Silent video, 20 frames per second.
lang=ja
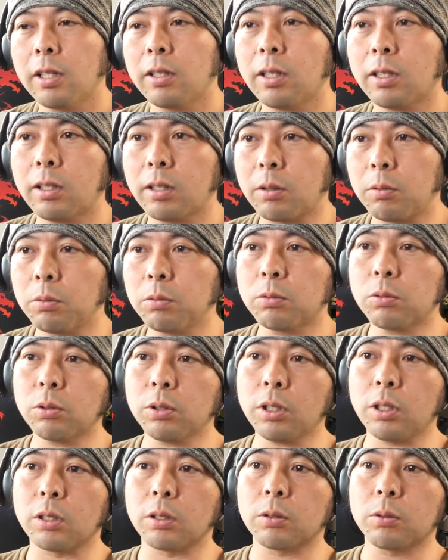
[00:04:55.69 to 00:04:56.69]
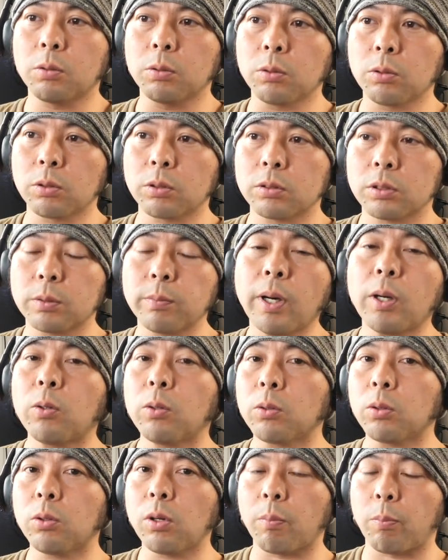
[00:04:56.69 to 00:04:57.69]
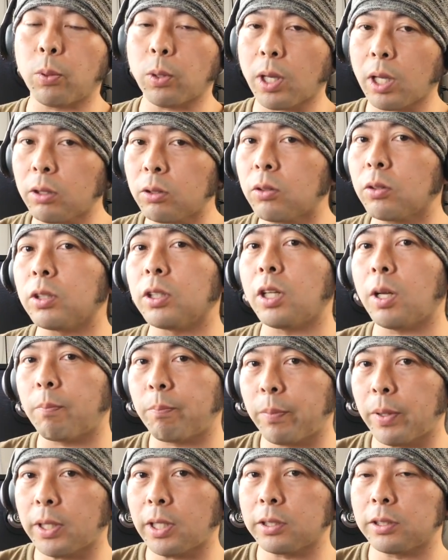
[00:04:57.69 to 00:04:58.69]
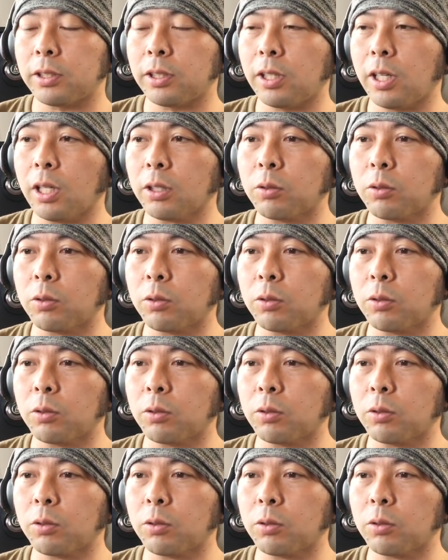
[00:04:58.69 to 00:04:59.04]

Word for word: だから本当にこのスマホの方はポケットに入れっぱなし、